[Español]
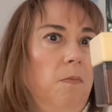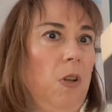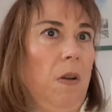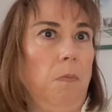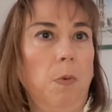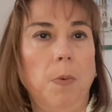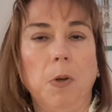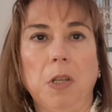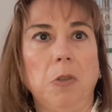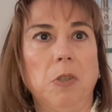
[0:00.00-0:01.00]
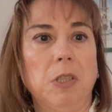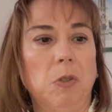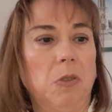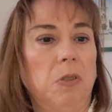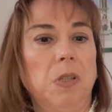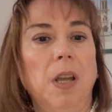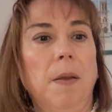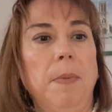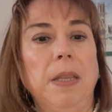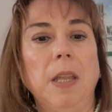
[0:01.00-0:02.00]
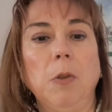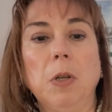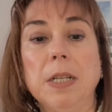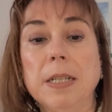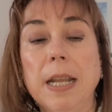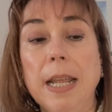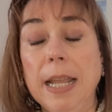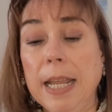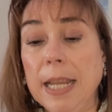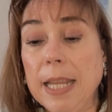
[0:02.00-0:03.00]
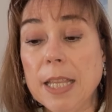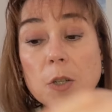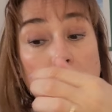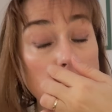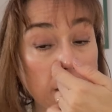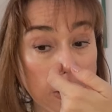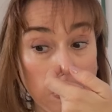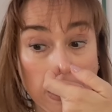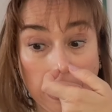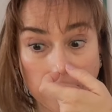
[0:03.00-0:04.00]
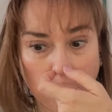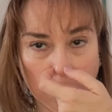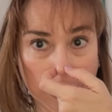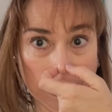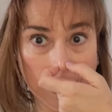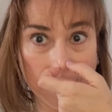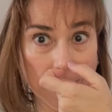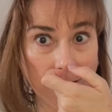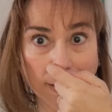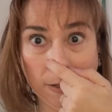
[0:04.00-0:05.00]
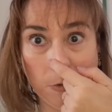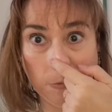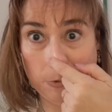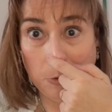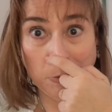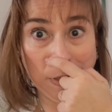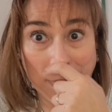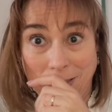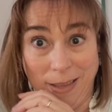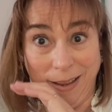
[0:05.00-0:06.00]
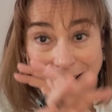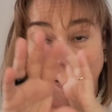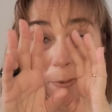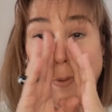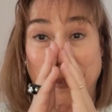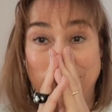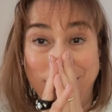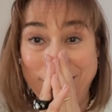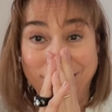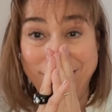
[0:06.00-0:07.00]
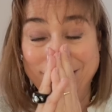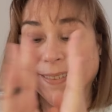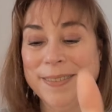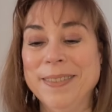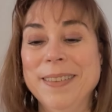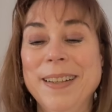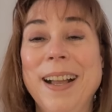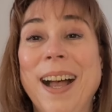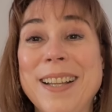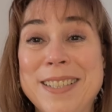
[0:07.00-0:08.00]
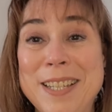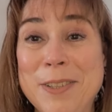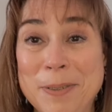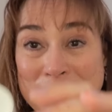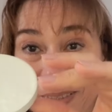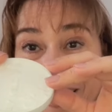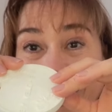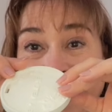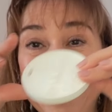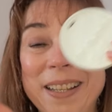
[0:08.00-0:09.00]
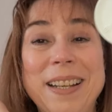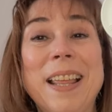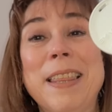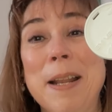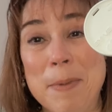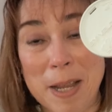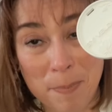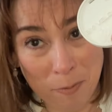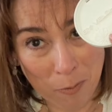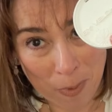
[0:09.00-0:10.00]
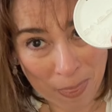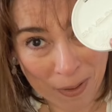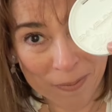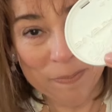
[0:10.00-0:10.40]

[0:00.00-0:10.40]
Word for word: O sea, muy bonito estos ambientadores. Y después, una de las cosas que me ha dejado absolutamente alucinada ha sido la cerámica perfumada.